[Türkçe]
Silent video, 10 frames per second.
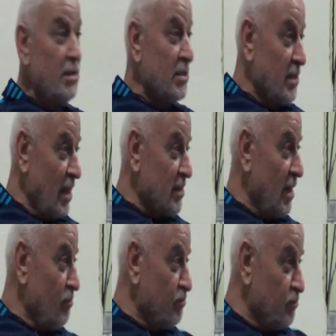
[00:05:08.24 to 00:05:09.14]

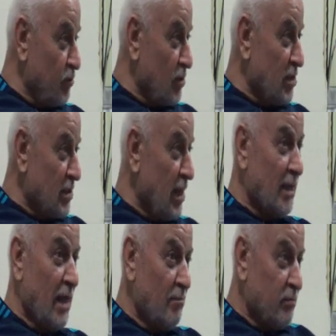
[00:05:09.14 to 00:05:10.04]
İstersen bu
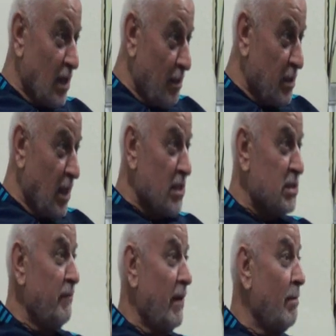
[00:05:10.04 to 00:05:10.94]
kızlardan sana bir
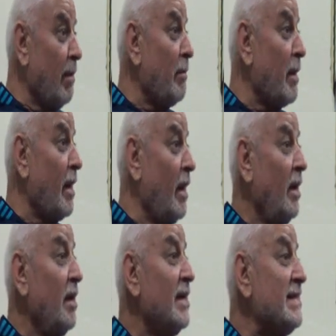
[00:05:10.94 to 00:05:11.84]
tanesini veririm ama bana
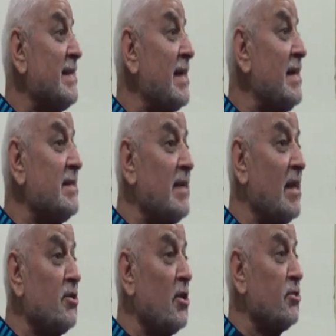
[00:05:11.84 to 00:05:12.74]
sekiz
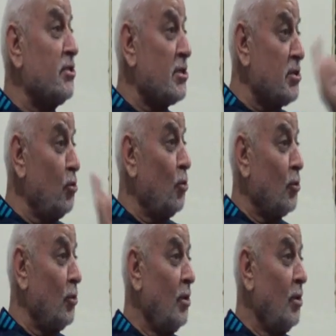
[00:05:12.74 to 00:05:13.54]
sene çalışacaksın diyor.